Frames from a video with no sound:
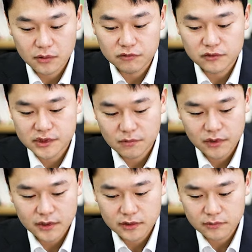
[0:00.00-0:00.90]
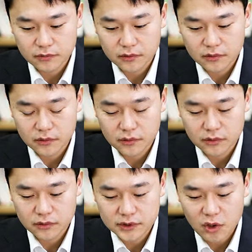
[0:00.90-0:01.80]
물류 사업을 하는
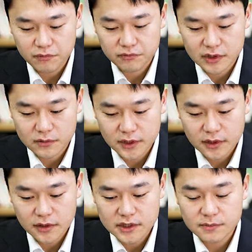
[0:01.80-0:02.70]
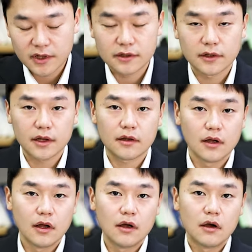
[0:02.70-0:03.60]
어, 사업품이라고 생각을 하시면 되는데
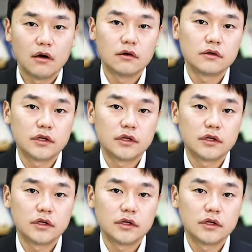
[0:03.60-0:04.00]
어,